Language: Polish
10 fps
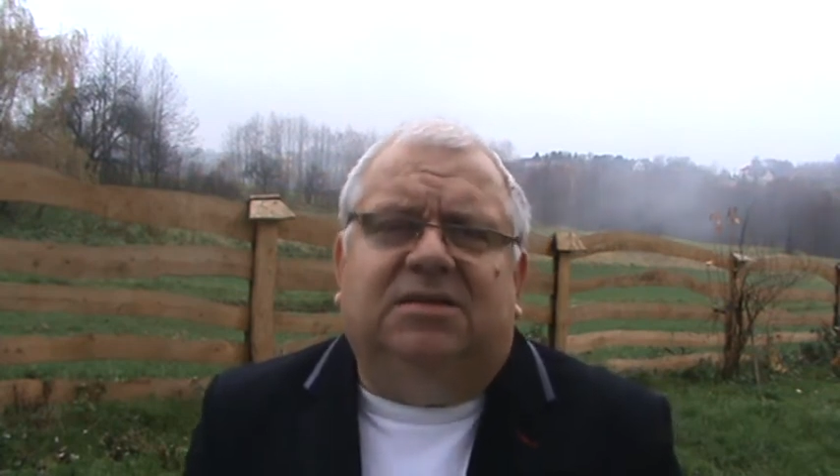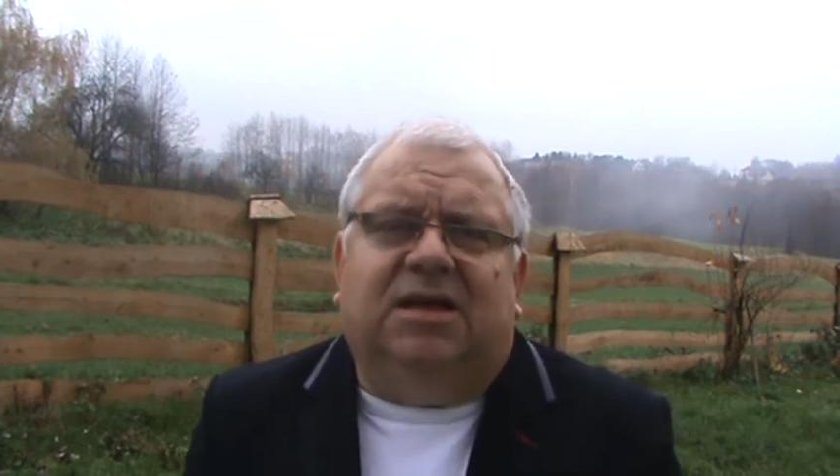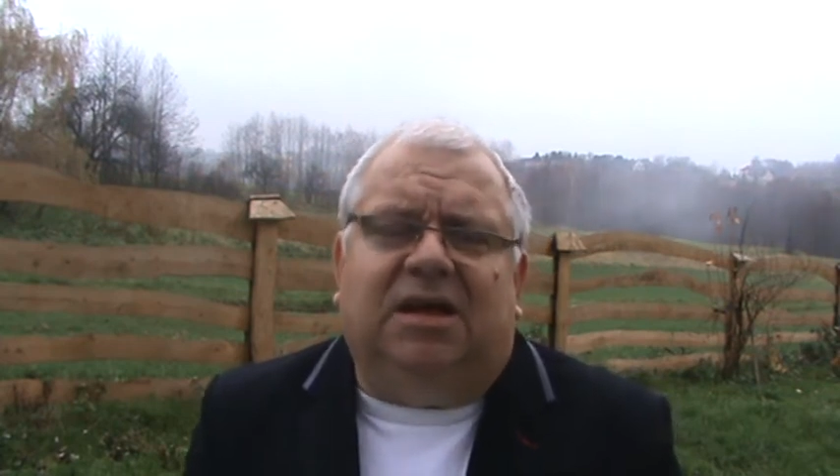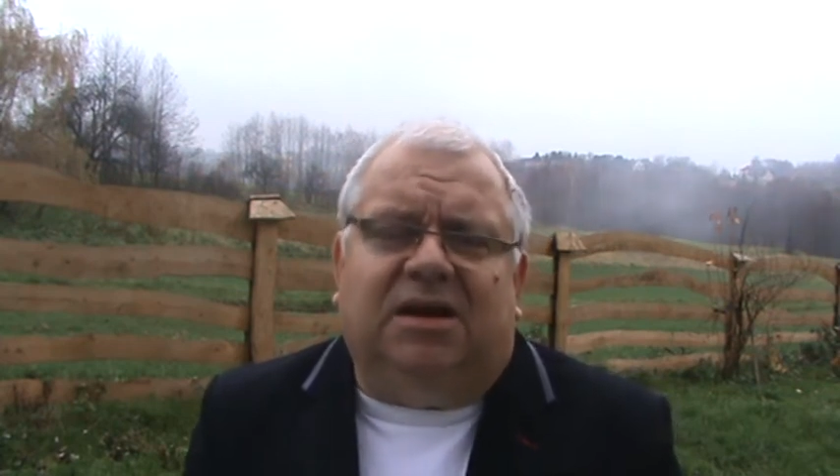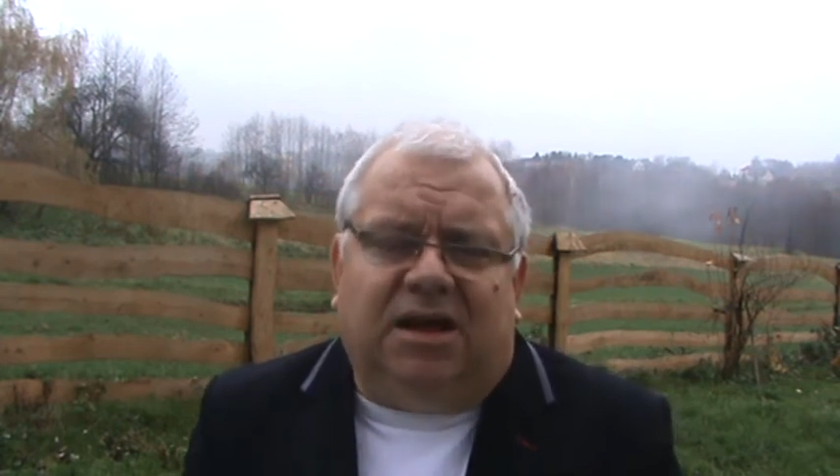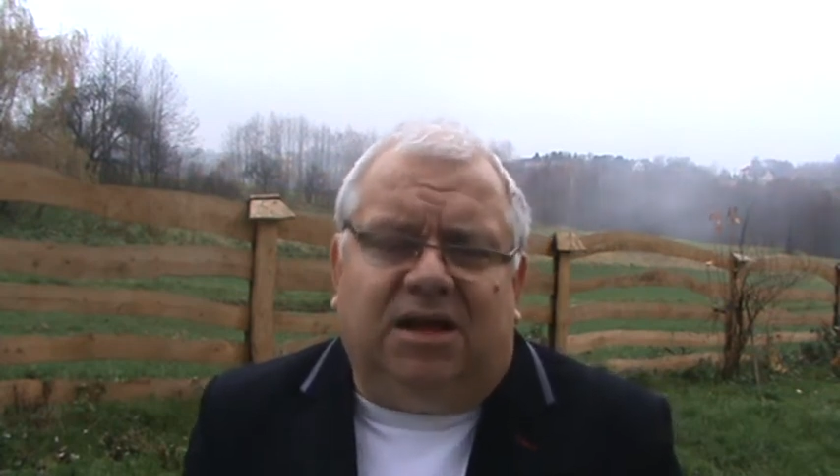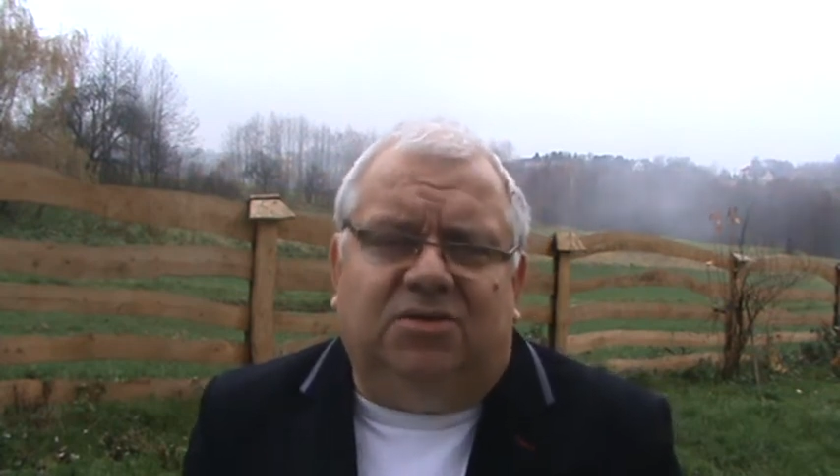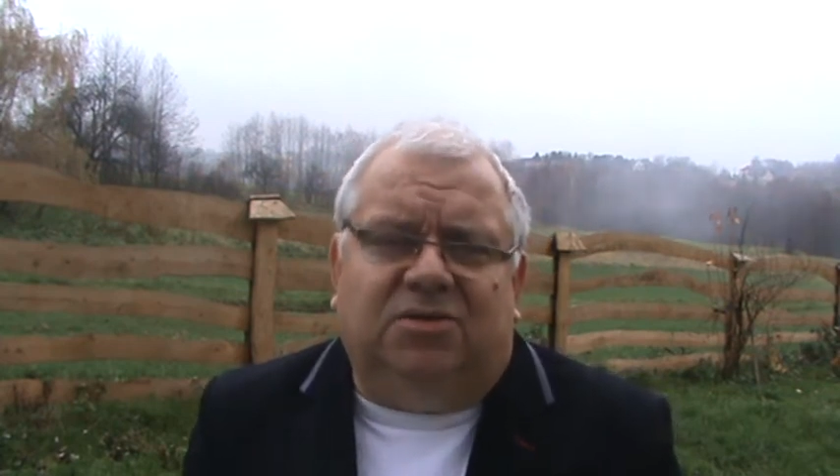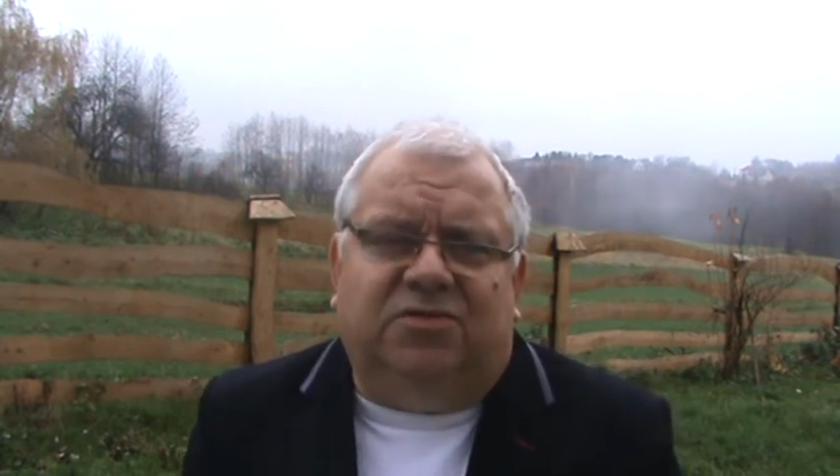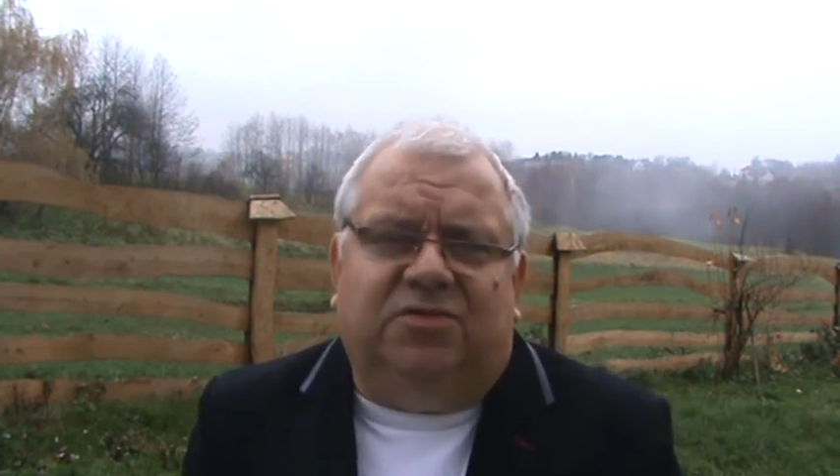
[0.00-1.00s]

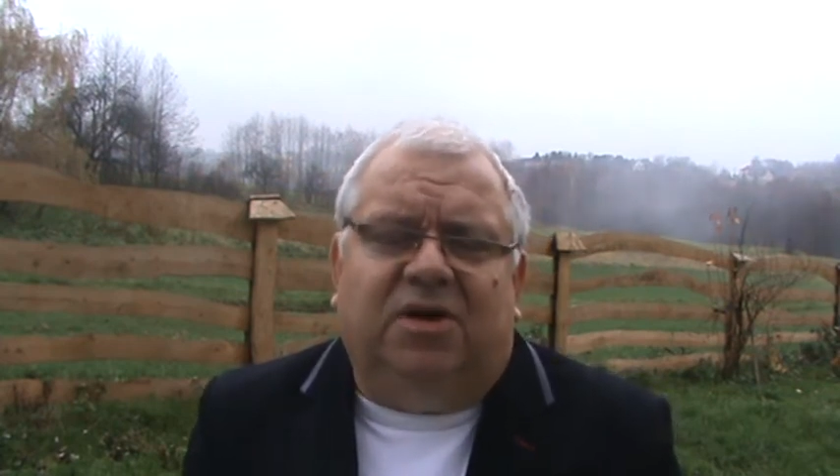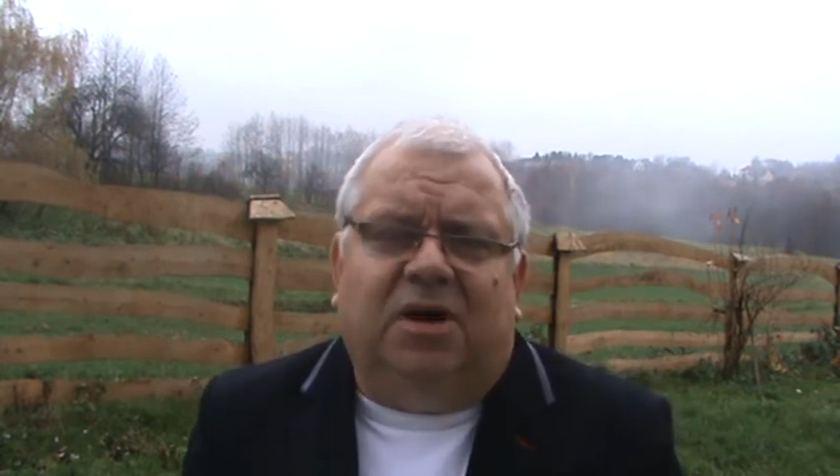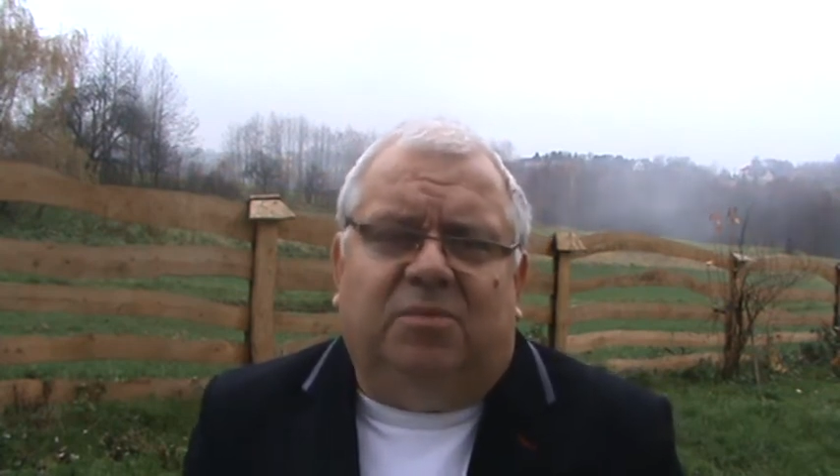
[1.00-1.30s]
terenów